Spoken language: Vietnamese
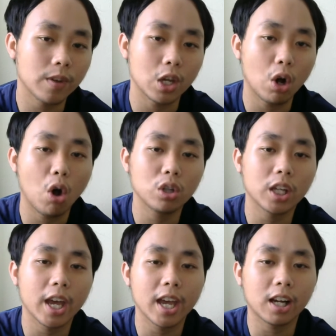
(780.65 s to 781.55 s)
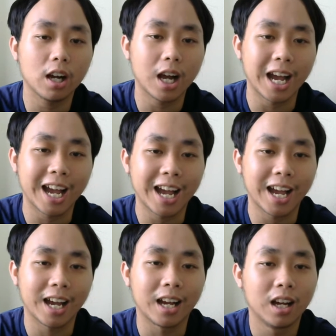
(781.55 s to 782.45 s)
vị hôn thê cơ
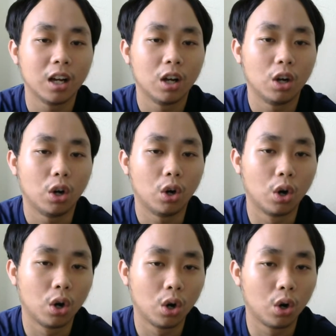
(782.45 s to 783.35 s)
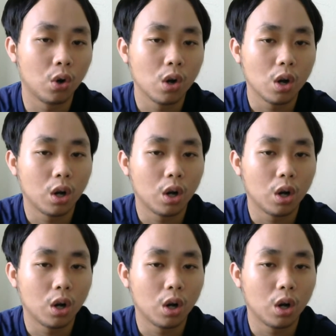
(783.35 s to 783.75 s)
à Ồ,